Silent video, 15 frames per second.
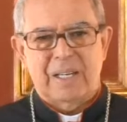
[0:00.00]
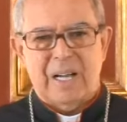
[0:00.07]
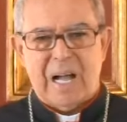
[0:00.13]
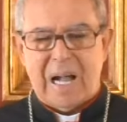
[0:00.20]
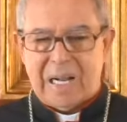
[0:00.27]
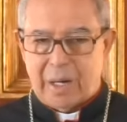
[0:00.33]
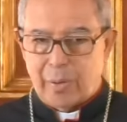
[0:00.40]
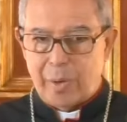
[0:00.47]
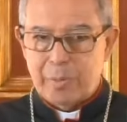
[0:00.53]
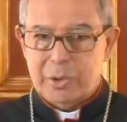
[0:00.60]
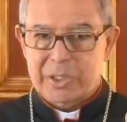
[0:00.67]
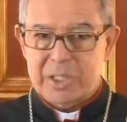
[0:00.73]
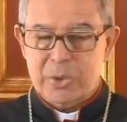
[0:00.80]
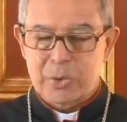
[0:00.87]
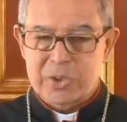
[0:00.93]
Acabamos
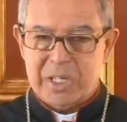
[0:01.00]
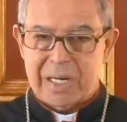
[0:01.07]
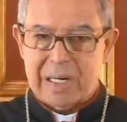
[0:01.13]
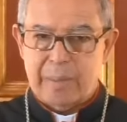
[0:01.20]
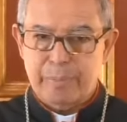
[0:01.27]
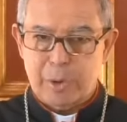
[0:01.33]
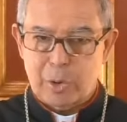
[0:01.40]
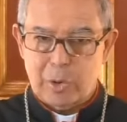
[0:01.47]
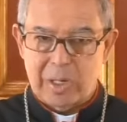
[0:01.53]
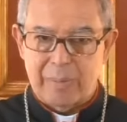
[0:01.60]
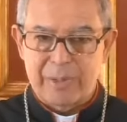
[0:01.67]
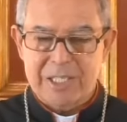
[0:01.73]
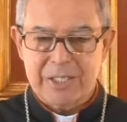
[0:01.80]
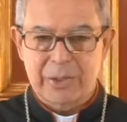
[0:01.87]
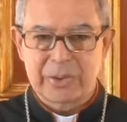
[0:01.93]
de escuchar la
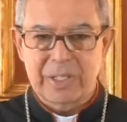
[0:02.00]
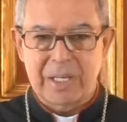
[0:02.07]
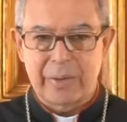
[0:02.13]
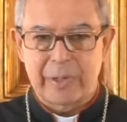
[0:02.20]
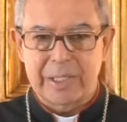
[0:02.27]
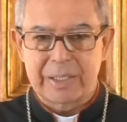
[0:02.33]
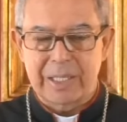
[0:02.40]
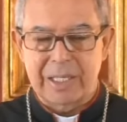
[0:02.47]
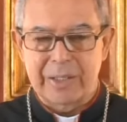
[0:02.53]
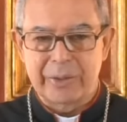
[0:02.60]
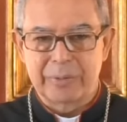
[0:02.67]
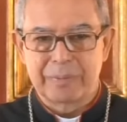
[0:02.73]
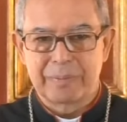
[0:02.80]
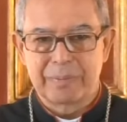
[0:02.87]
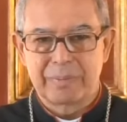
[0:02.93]
proclamación del Evangelio
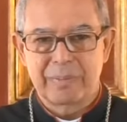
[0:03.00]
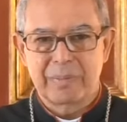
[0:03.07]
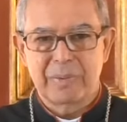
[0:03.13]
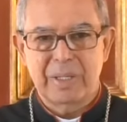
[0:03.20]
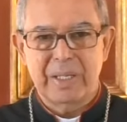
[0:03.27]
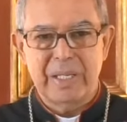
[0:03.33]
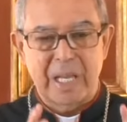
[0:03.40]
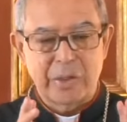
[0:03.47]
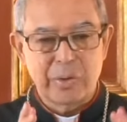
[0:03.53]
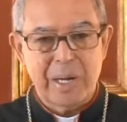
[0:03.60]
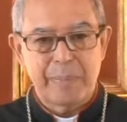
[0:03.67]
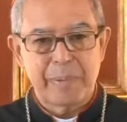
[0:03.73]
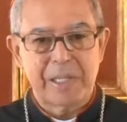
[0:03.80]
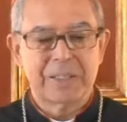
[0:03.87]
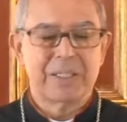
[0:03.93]
y en una
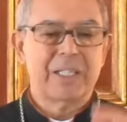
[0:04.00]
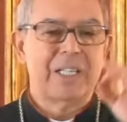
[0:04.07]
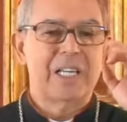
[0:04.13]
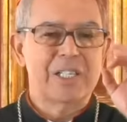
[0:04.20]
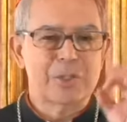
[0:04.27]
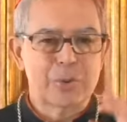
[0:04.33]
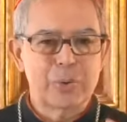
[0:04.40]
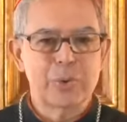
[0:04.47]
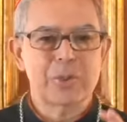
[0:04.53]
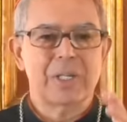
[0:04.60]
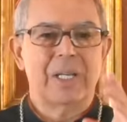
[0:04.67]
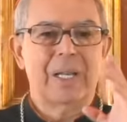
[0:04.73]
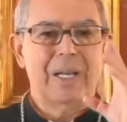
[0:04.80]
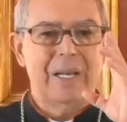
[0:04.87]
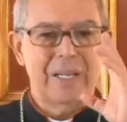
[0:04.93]
parte Jesús
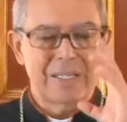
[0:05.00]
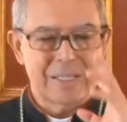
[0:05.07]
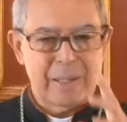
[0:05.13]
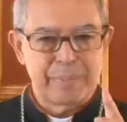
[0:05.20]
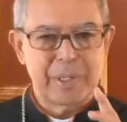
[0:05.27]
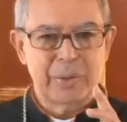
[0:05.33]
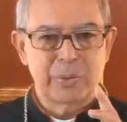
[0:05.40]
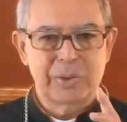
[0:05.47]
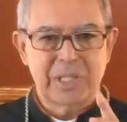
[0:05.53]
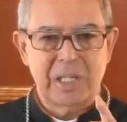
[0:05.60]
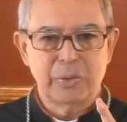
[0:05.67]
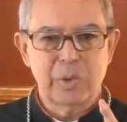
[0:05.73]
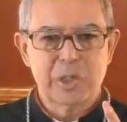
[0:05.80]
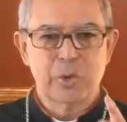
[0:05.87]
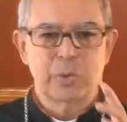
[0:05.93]
le está
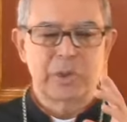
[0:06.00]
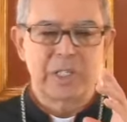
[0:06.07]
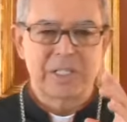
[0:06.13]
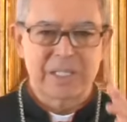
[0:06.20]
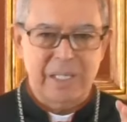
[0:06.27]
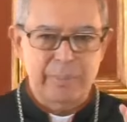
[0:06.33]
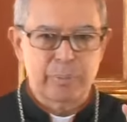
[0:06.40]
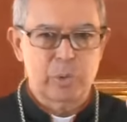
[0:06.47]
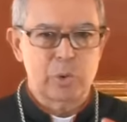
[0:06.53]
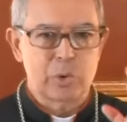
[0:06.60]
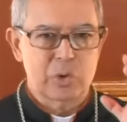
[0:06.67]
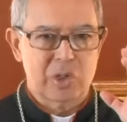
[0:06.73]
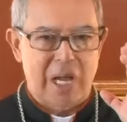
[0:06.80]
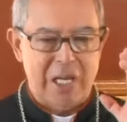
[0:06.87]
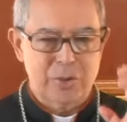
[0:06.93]
preguntando a sus
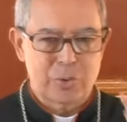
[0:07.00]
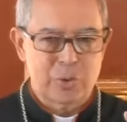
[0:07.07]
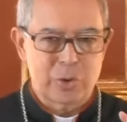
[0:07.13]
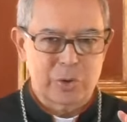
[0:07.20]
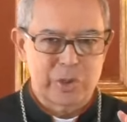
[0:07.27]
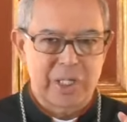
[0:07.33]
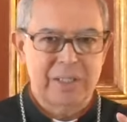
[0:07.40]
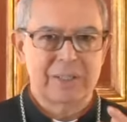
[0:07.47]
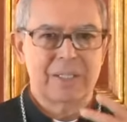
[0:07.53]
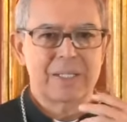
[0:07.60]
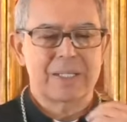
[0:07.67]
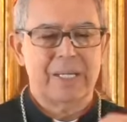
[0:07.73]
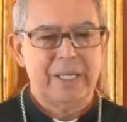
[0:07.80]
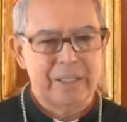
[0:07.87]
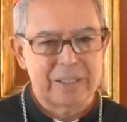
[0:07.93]
discípulos, a sus
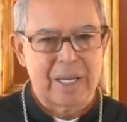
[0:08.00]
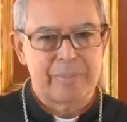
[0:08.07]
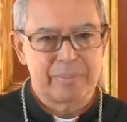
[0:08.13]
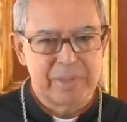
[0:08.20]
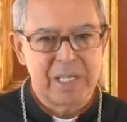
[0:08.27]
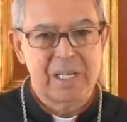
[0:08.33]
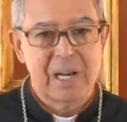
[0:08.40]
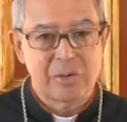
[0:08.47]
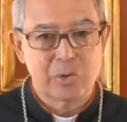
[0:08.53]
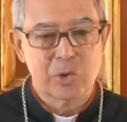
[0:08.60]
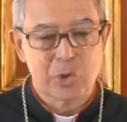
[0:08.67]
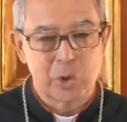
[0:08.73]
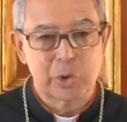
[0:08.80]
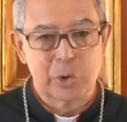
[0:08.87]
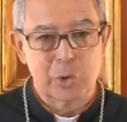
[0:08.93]
oyentes y también a
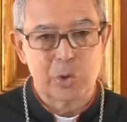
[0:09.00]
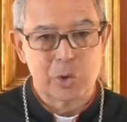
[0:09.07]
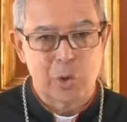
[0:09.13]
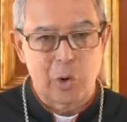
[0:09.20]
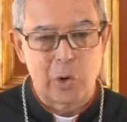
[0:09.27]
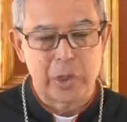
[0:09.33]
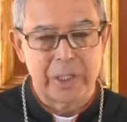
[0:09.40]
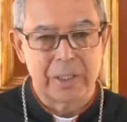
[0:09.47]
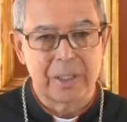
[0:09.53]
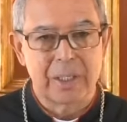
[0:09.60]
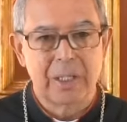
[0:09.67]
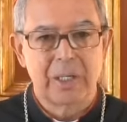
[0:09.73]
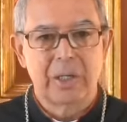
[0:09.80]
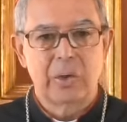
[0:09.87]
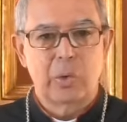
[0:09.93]
nosotros hoy,
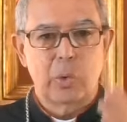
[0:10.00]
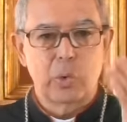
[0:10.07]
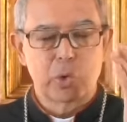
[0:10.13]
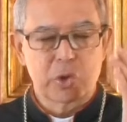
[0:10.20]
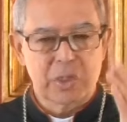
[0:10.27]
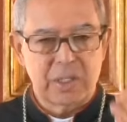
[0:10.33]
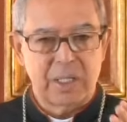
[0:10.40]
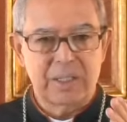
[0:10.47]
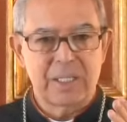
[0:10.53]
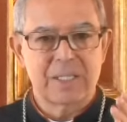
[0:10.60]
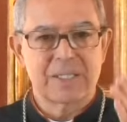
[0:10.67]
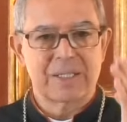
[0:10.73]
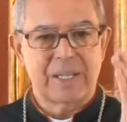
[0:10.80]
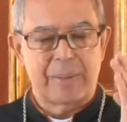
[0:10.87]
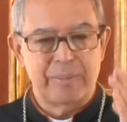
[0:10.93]

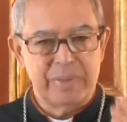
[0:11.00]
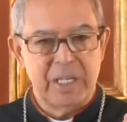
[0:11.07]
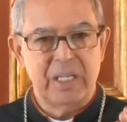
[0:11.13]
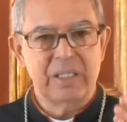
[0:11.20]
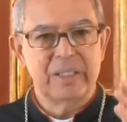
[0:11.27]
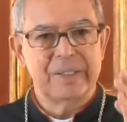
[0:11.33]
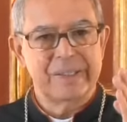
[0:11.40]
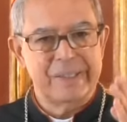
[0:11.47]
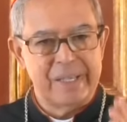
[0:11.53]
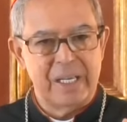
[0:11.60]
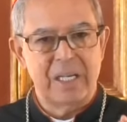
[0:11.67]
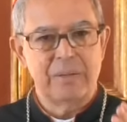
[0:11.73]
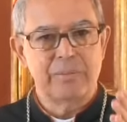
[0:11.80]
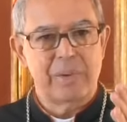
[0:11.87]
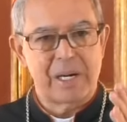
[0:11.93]
¿ustedes también
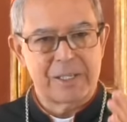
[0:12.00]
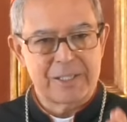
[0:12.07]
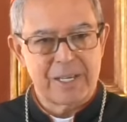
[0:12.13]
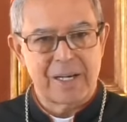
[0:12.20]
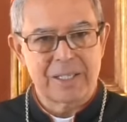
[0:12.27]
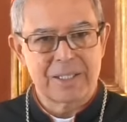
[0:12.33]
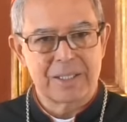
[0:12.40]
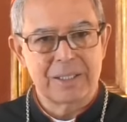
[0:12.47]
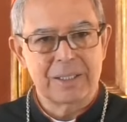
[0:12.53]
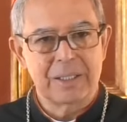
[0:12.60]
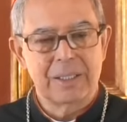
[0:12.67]
quieren marcharse?